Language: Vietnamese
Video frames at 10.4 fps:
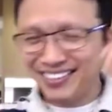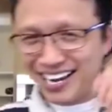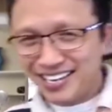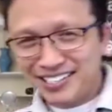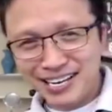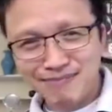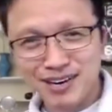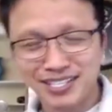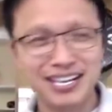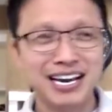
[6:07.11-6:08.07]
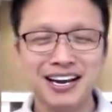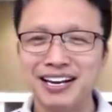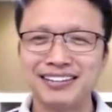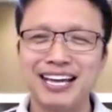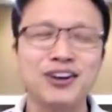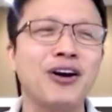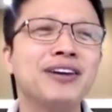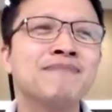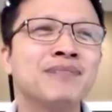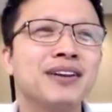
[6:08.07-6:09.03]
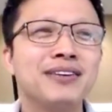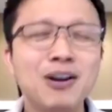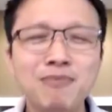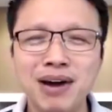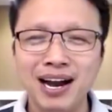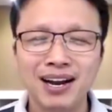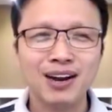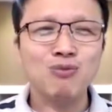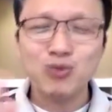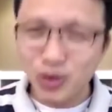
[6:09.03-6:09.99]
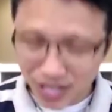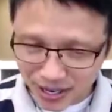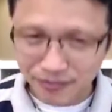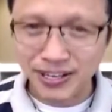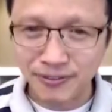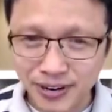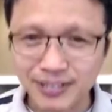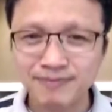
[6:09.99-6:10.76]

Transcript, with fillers: chạy chiếc xe Mercedes lên anh ta nói nếu mà không có gì phiền phức